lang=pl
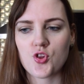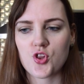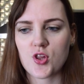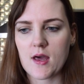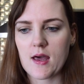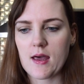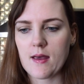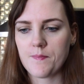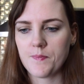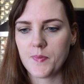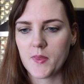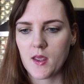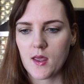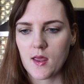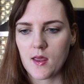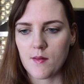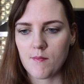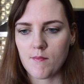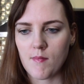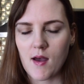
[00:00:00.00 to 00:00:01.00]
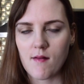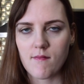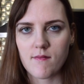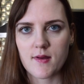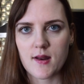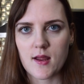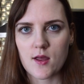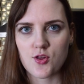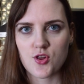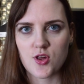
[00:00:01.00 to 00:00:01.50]
że mam
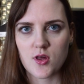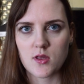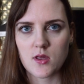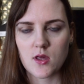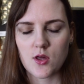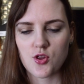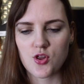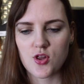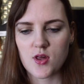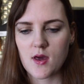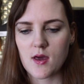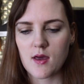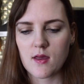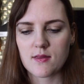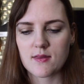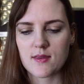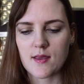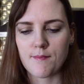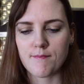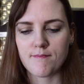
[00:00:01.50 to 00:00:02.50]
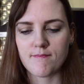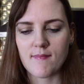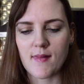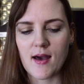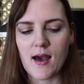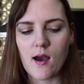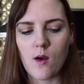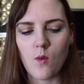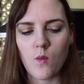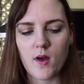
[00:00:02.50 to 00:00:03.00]
wrażenie, że te
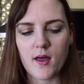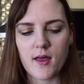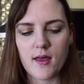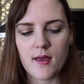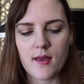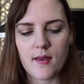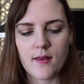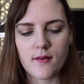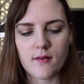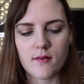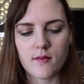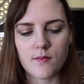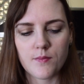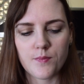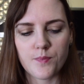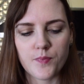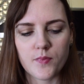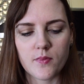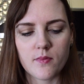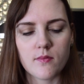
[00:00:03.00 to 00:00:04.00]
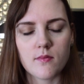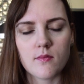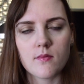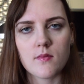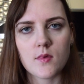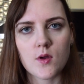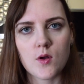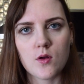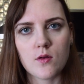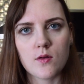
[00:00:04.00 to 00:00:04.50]
małe y,
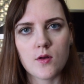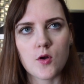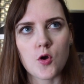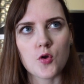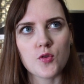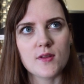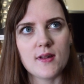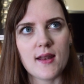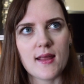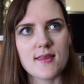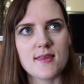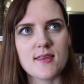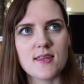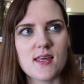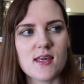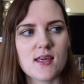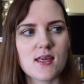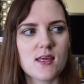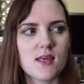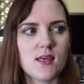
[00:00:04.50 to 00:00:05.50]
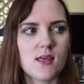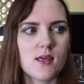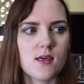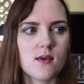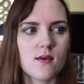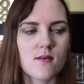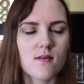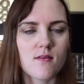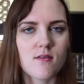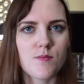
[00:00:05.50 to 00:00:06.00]

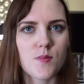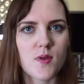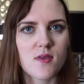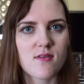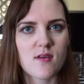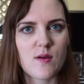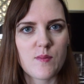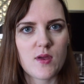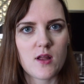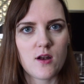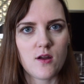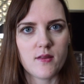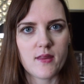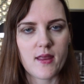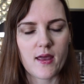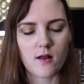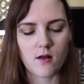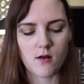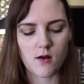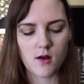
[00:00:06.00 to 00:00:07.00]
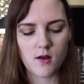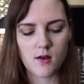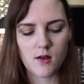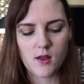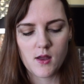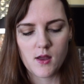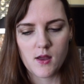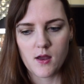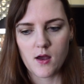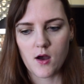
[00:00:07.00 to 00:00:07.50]
kotleciki z mięsa mielonego,
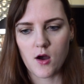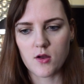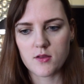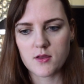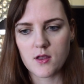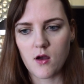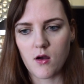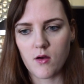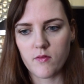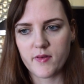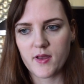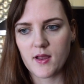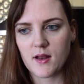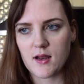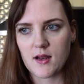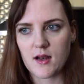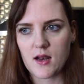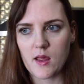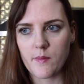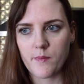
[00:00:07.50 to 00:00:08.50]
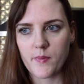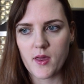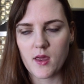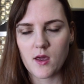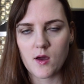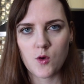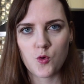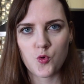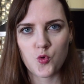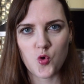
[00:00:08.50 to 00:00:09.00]
one o wiele
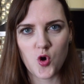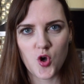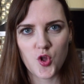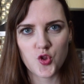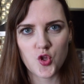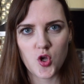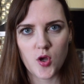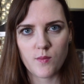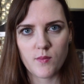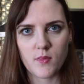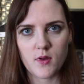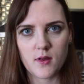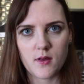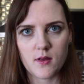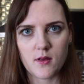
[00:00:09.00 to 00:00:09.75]
lepiej chłoną